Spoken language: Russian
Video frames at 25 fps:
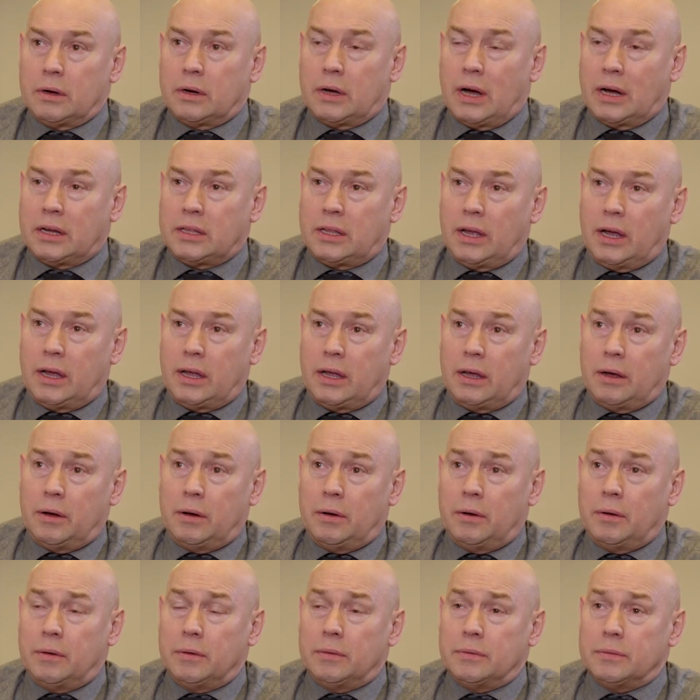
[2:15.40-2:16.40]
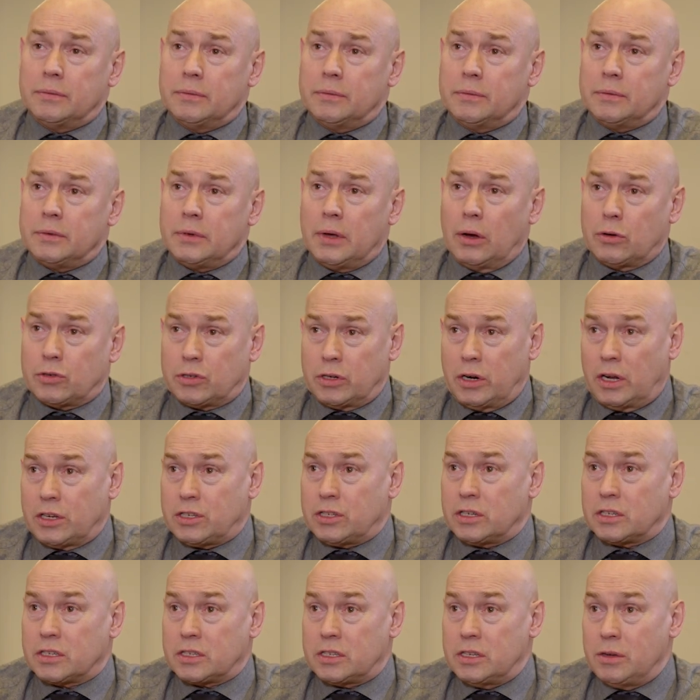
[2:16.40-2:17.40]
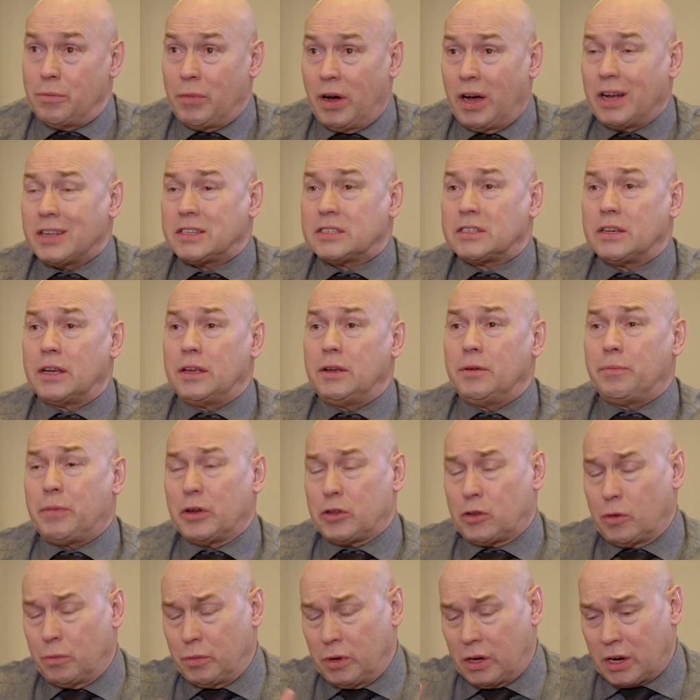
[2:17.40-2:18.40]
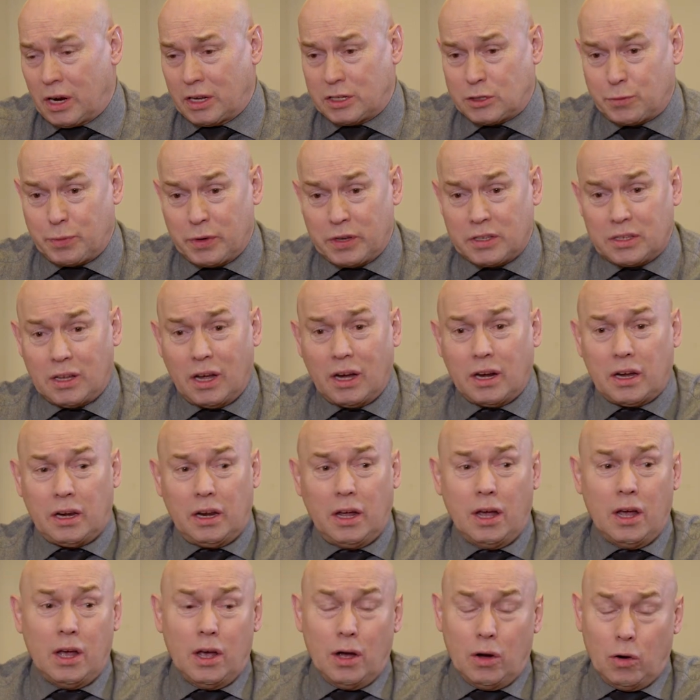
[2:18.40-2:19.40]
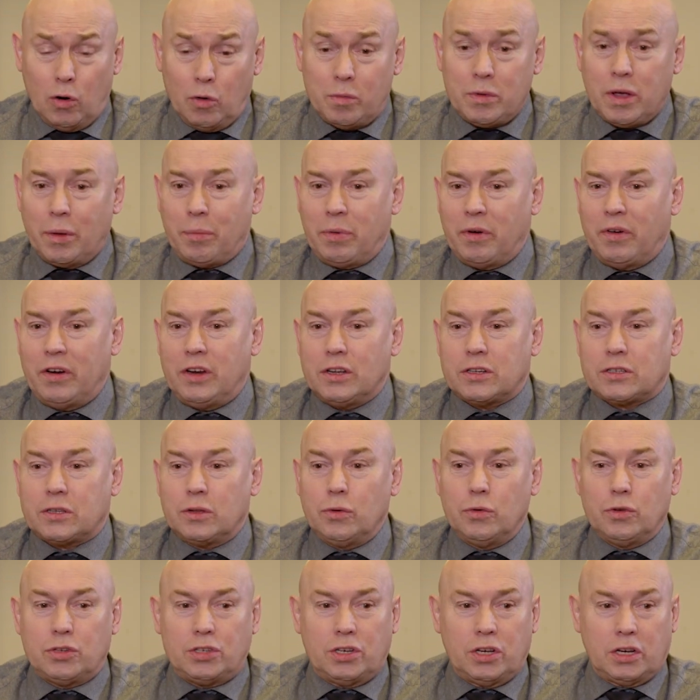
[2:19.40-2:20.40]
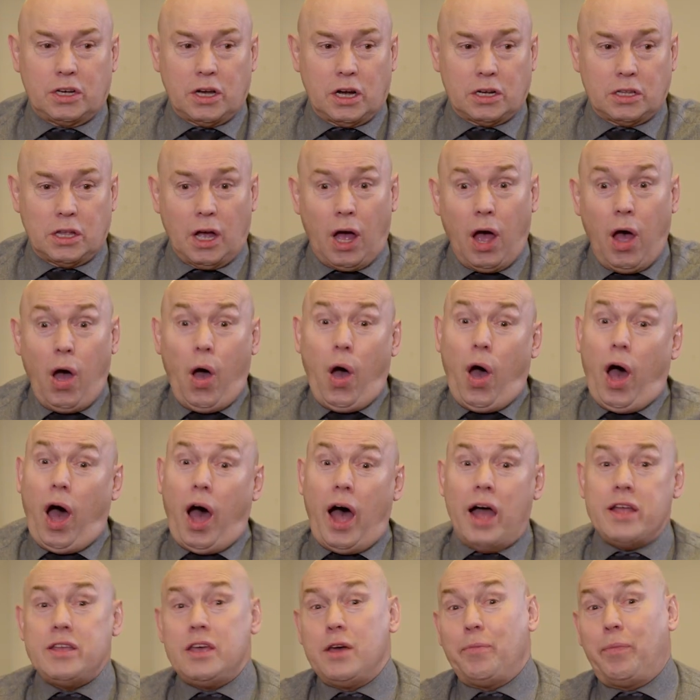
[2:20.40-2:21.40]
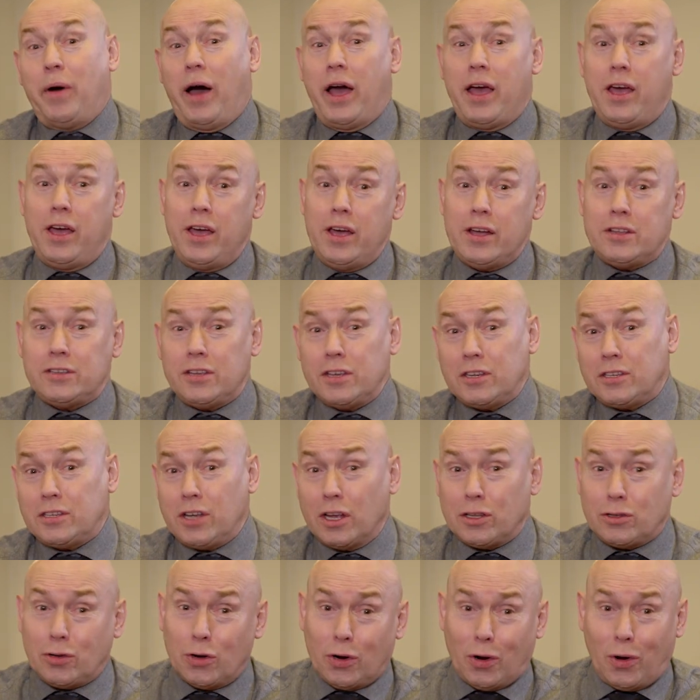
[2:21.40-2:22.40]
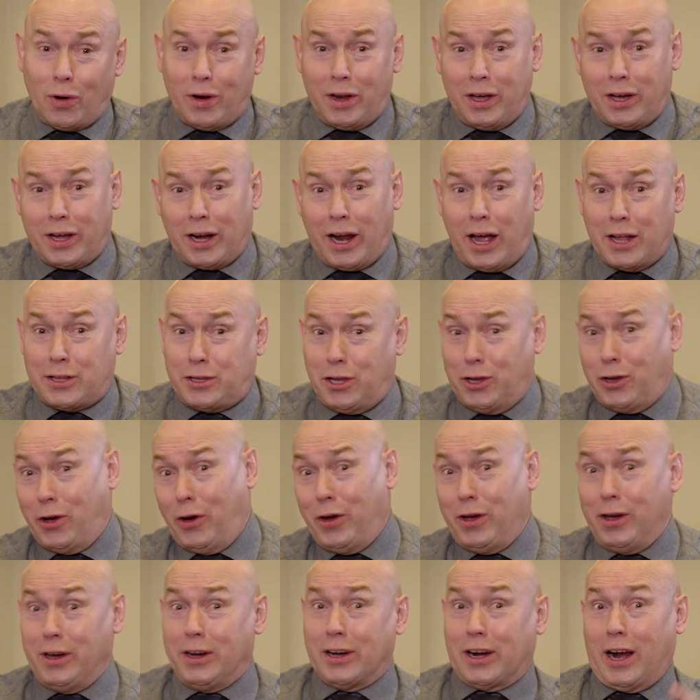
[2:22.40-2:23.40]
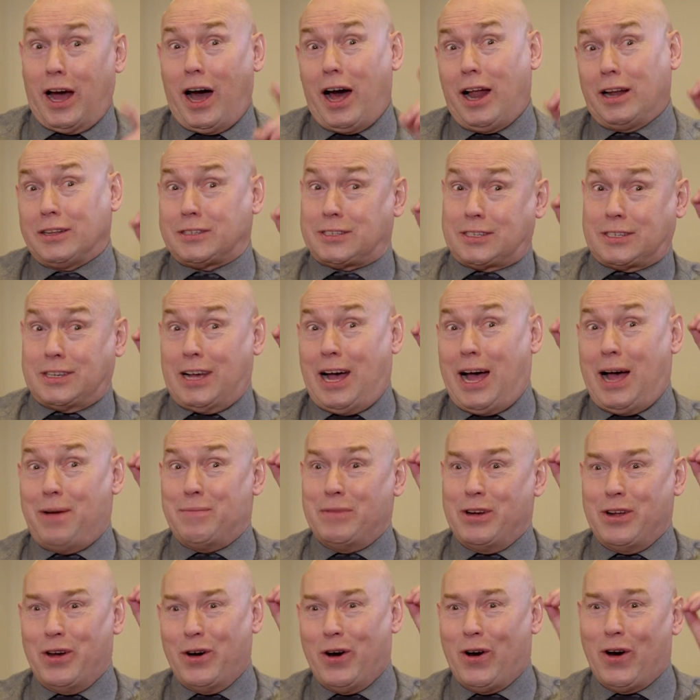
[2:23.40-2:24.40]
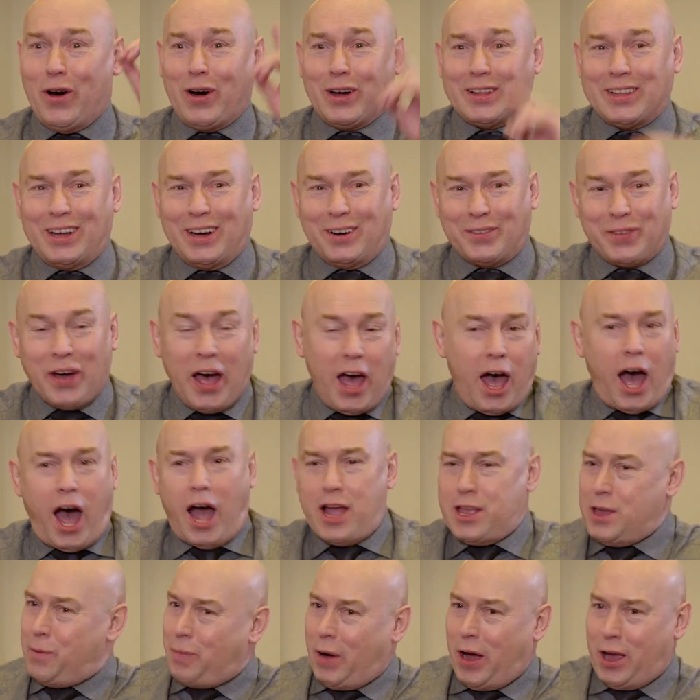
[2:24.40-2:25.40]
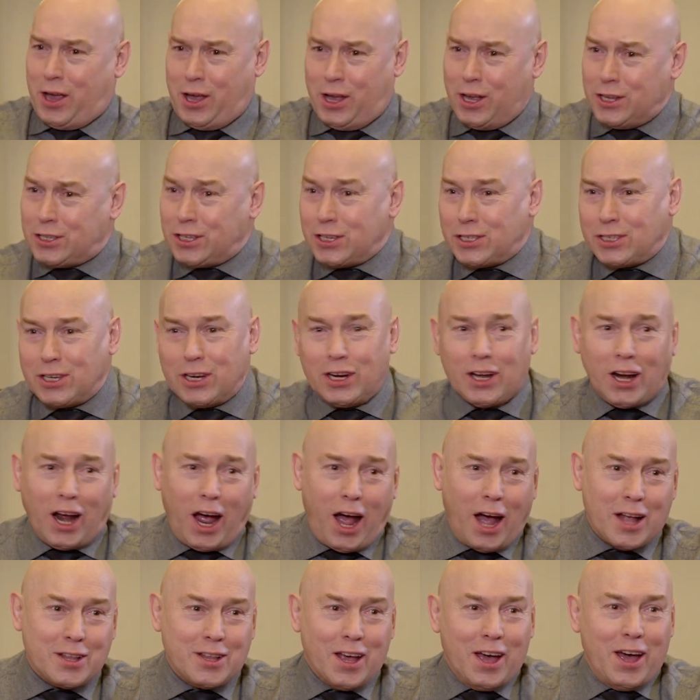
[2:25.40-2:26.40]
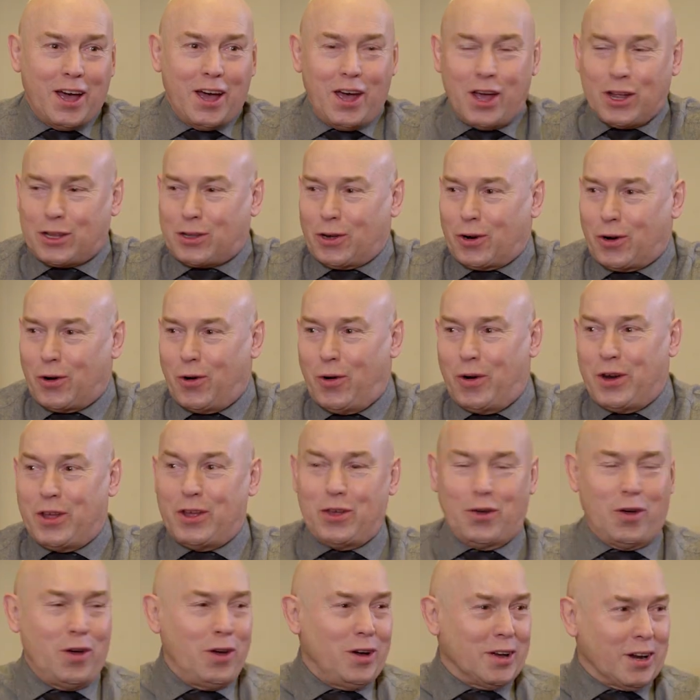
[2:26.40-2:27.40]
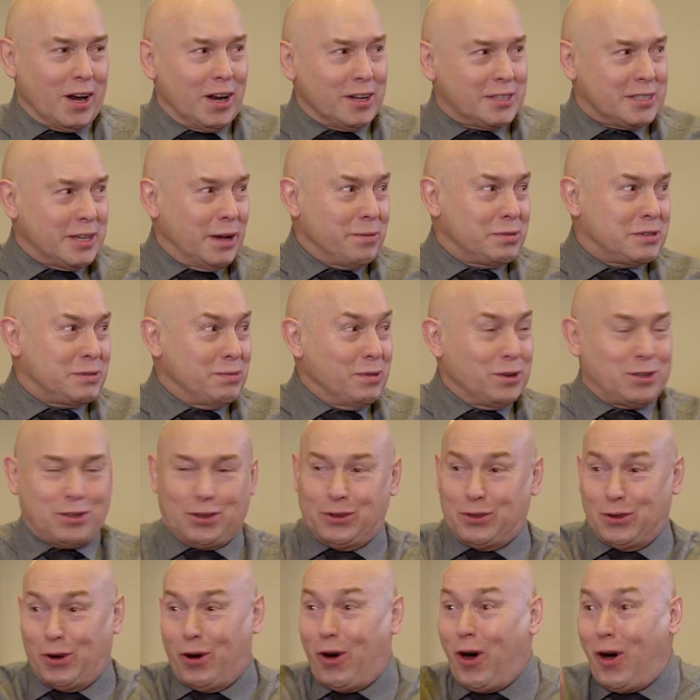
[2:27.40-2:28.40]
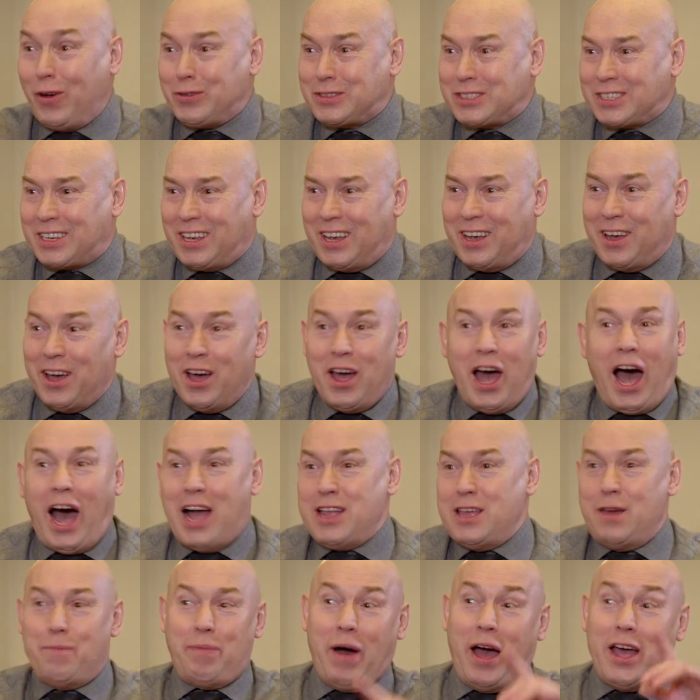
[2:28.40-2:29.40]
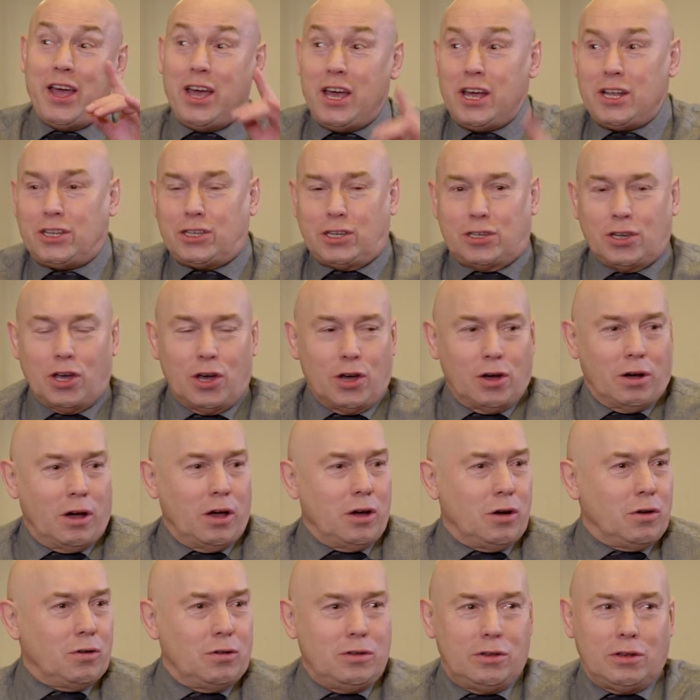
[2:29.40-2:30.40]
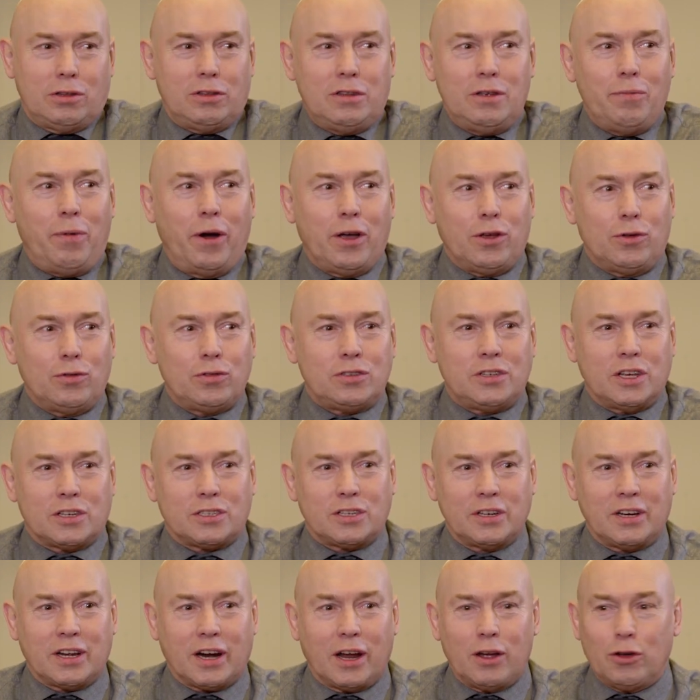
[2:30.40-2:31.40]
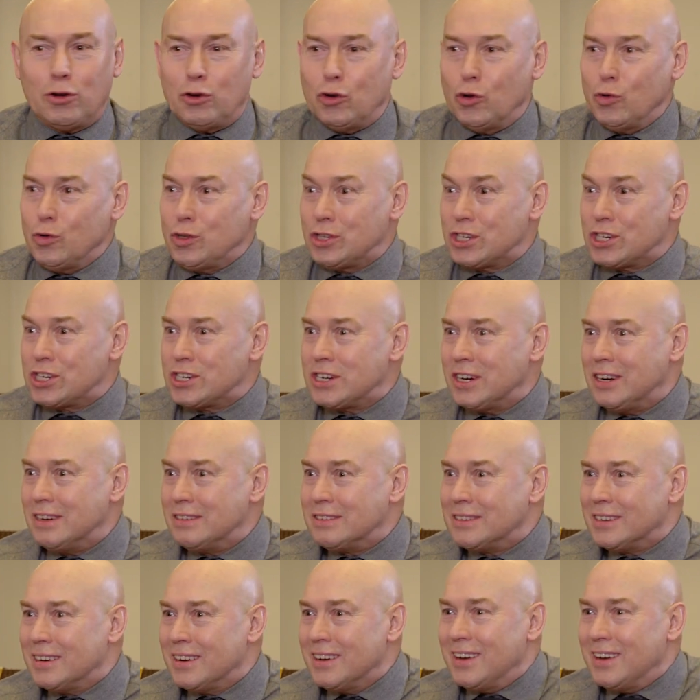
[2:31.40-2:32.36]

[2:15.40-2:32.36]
когда э, я уже начал сниматься и потом играть в спектакли, у меня были случаи, когда «А не боитесь эту роль играть? Ее играл сам Леонов! А не боитесь играть эту роль? Ее играл сам Смоктуновский! А не боитесь?» Я говорю «Нет, не боюсь, я сыграю лучше».